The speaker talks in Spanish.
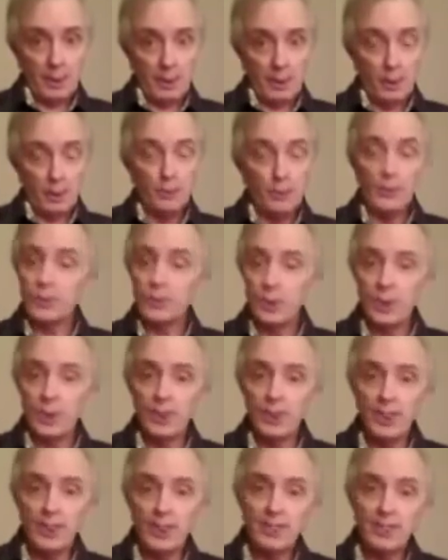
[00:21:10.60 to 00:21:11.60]
Los factores de
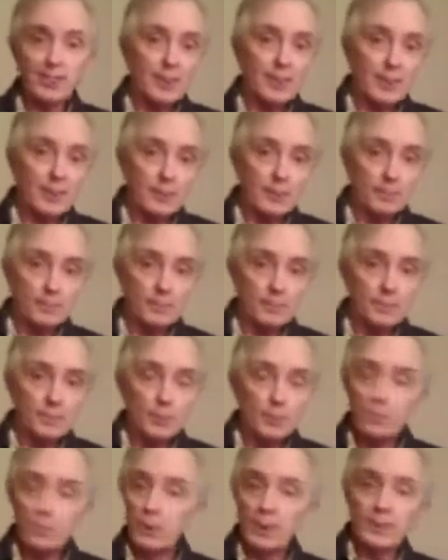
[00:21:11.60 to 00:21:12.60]
herencia
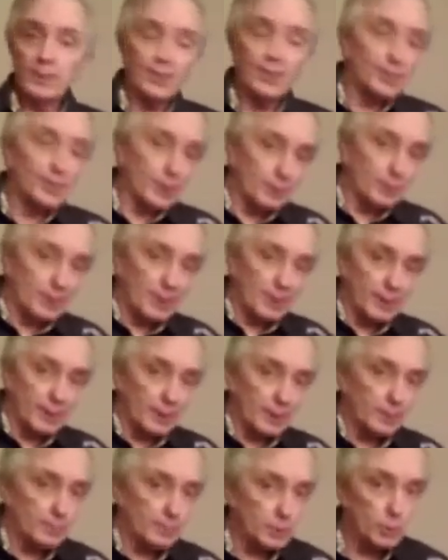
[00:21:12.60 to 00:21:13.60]
no pueden determinar
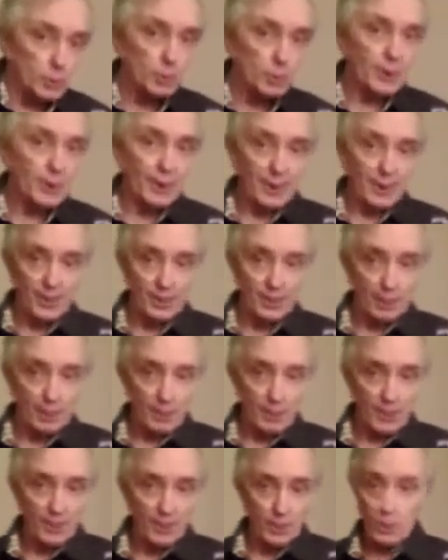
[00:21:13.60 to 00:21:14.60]
nunca la
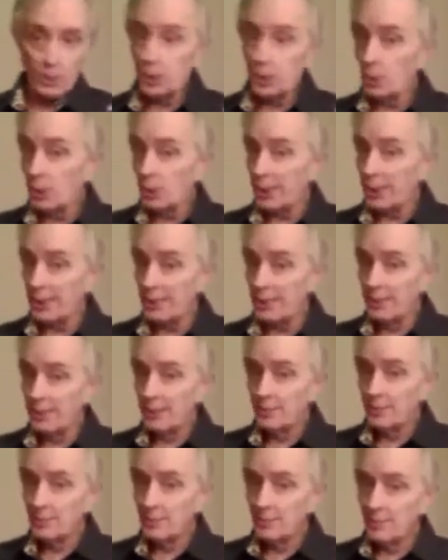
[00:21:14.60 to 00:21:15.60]
desaparición de un gen
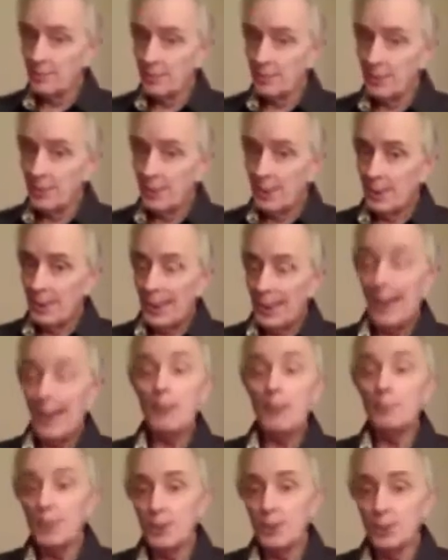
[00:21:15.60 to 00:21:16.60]
a
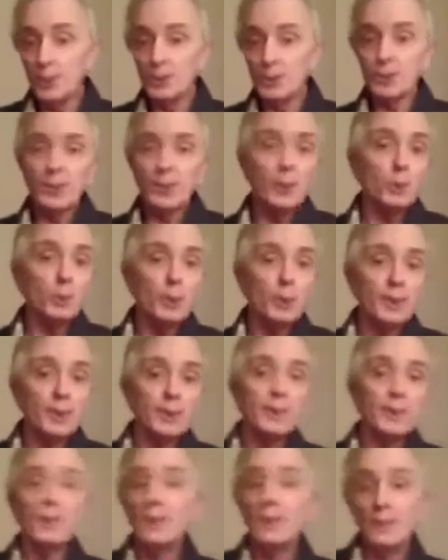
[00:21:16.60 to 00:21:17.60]
menos que
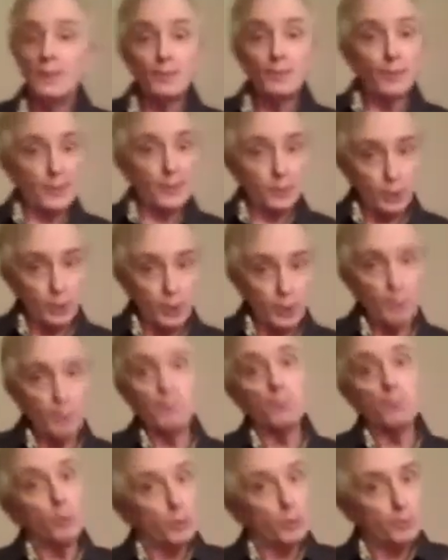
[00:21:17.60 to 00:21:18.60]
jueguen factores
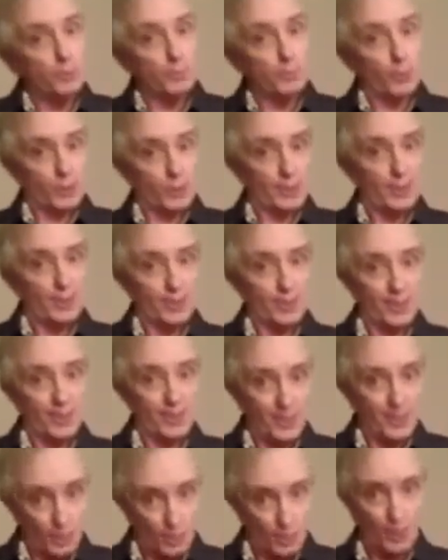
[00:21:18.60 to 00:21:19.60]
muy importantes
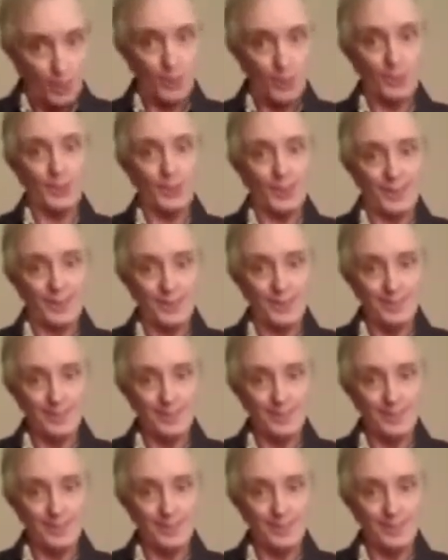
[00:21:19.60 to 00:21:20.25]
en su contra.